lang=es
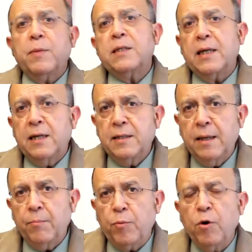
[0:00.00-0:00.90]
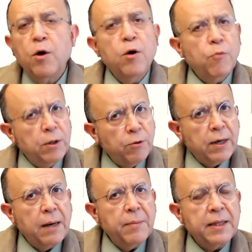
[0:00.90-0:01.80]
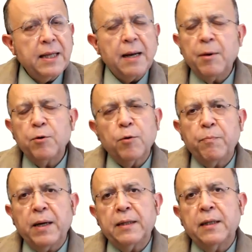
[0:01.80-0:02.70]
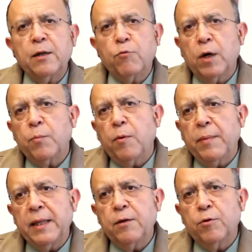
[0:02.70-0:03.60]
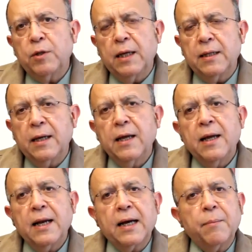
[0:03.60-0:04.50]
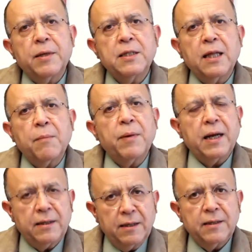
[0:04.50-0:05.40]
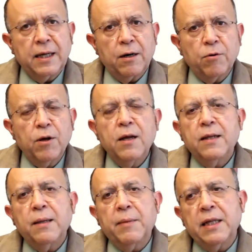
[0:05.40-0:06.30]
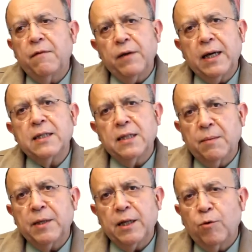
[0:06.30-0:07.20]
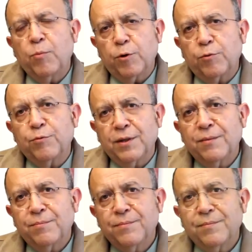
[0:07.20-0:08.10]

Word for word: pasar el tiempo cuando realmente la mayor parte del cuerpo médico tiene la capacidad para atenderlo de manera eficaz y de manera oportuna.